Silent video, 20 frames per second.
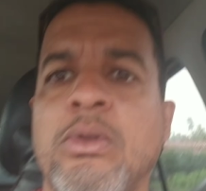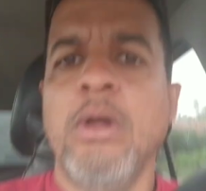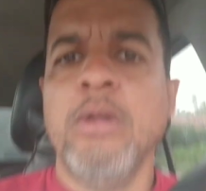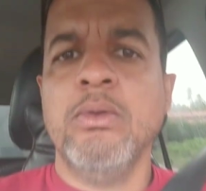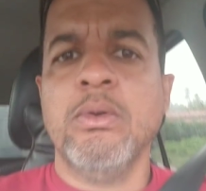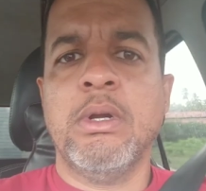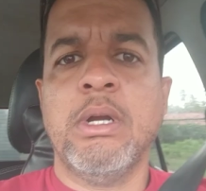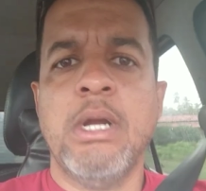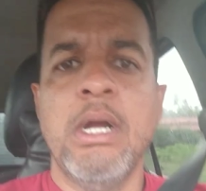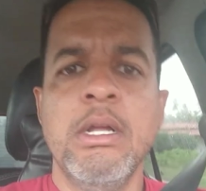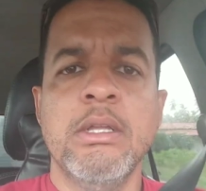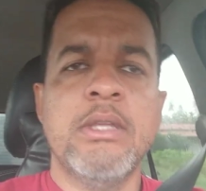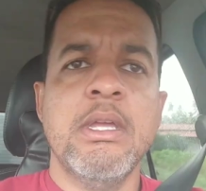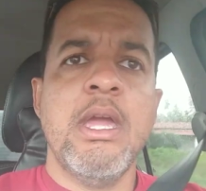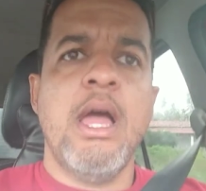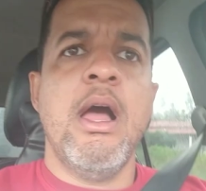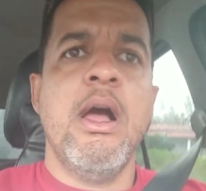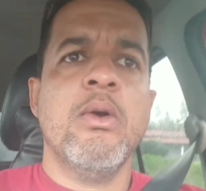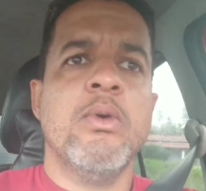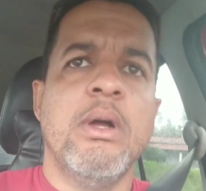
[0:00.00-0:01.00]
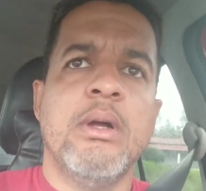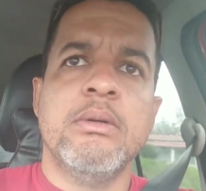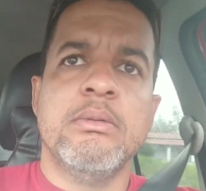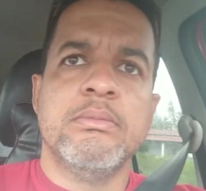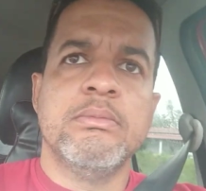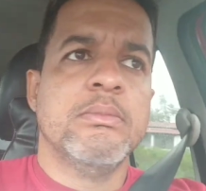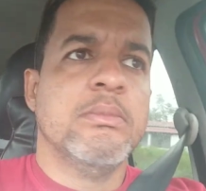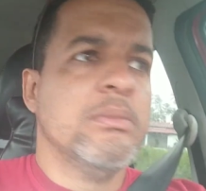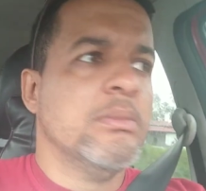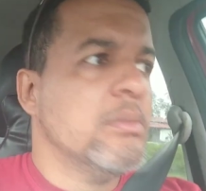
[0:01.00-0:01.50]
Todo canto tem água.
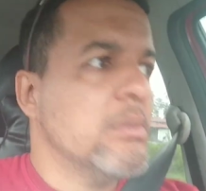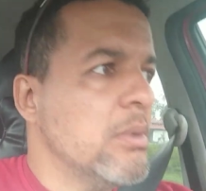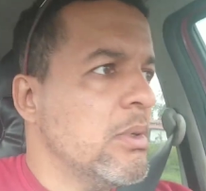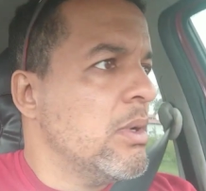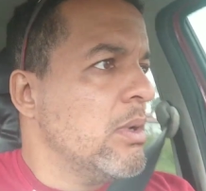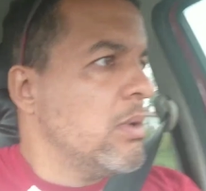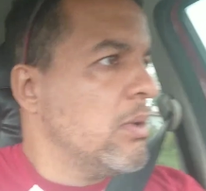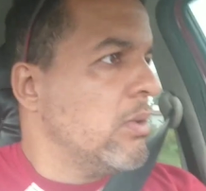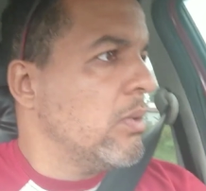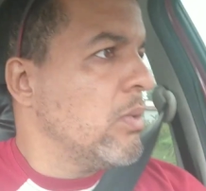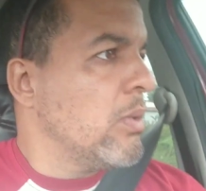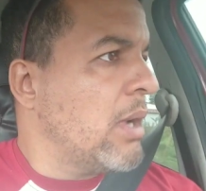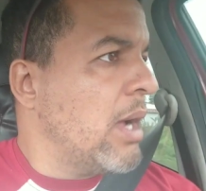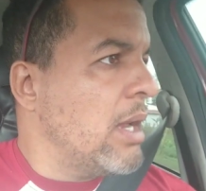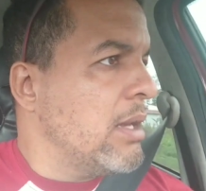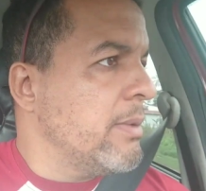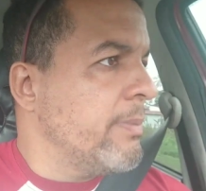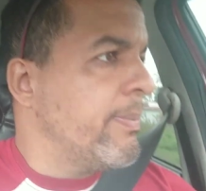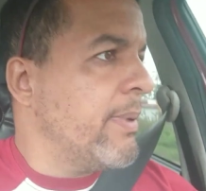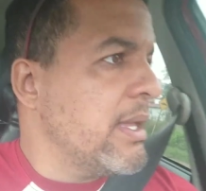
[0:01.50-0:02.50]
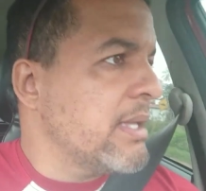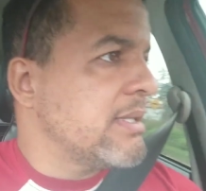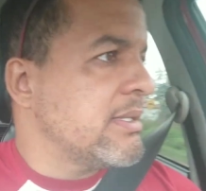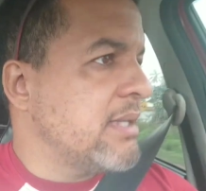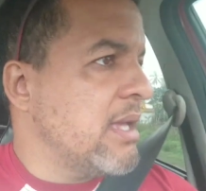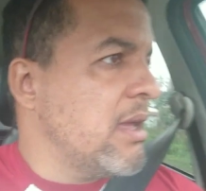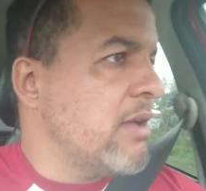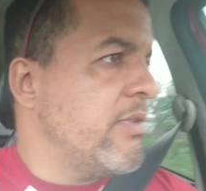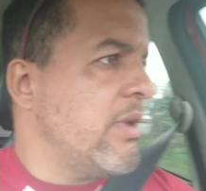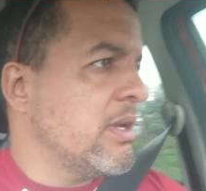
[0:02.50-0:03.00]
Lugar de
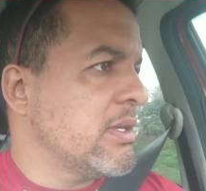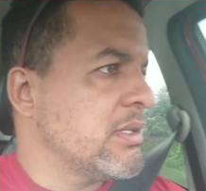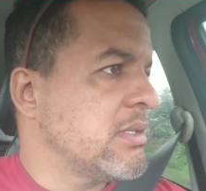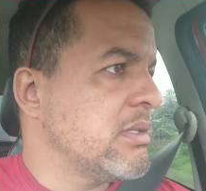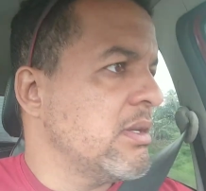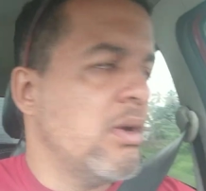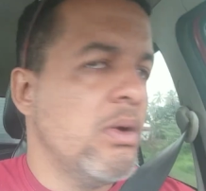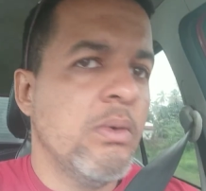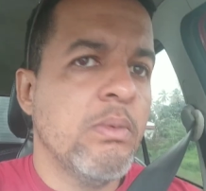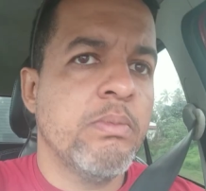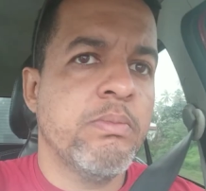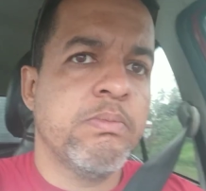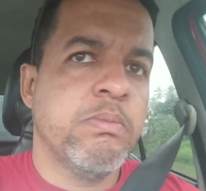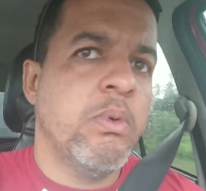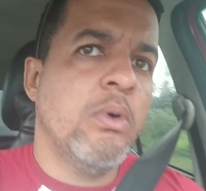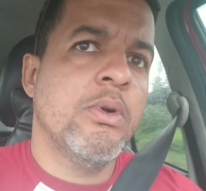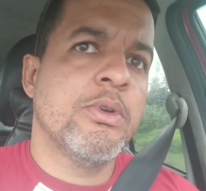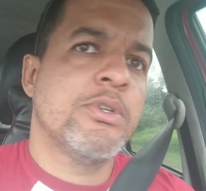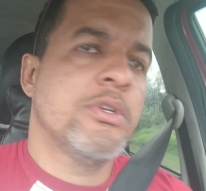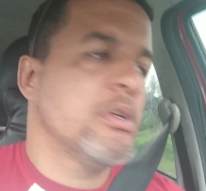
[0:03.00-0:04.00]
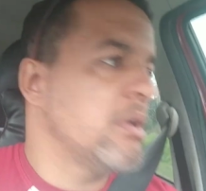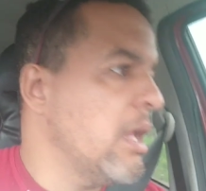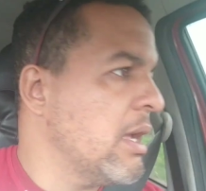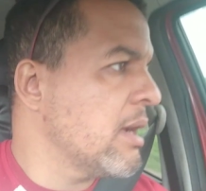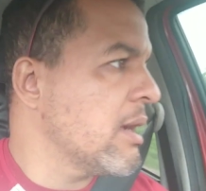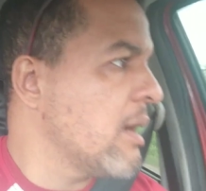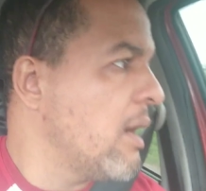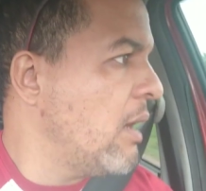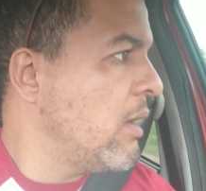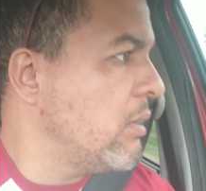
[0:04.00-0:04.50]
preservação. Poxa,
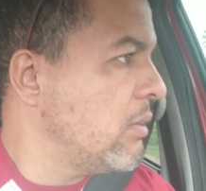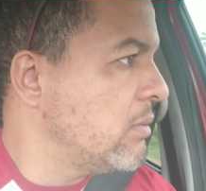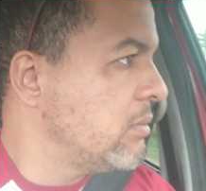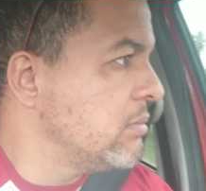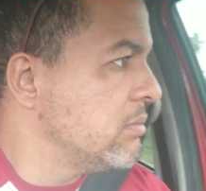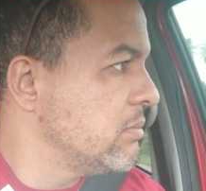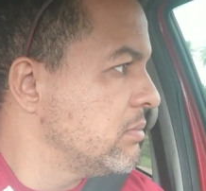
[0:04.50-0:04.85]
legal.